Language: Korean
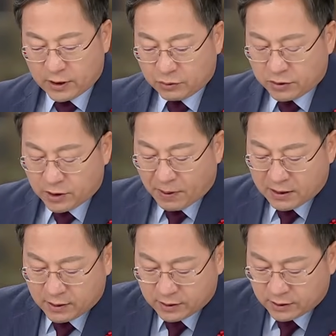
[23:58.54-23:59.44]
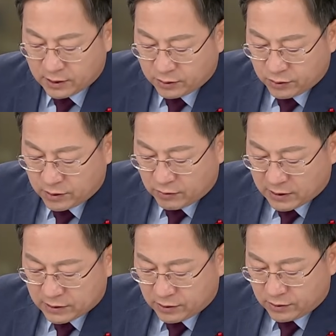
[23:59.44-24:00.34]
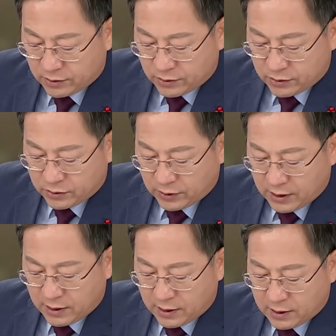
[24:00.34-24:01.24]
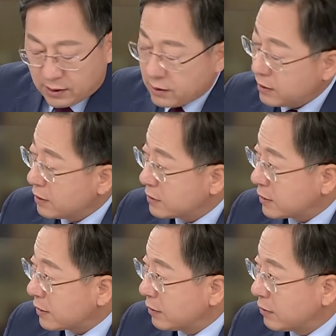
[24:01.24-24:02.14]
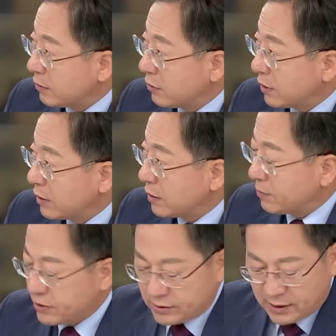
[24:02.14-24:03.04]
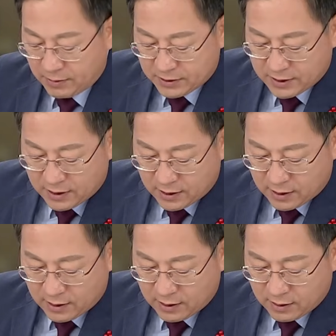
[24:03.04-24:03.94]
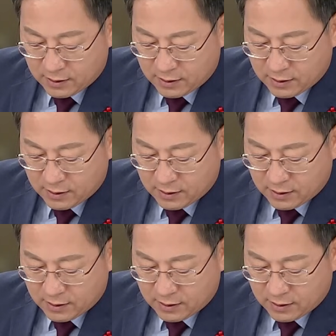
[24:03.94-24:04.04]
대통령이 박근혜 전 대통령 관저로 초대했잖아요. 올해 네. 벌써 세 번째인데 네.